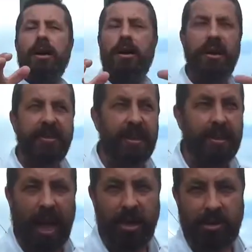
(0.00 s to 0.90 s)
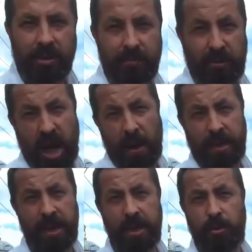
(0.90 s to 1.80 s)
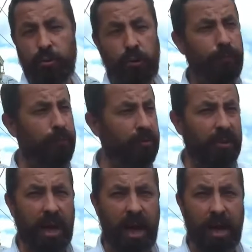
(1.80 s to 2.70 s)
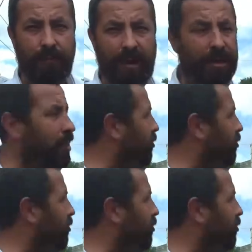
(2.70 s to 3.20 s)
Kızıltaş Camii, Yusuf Ziya Efendi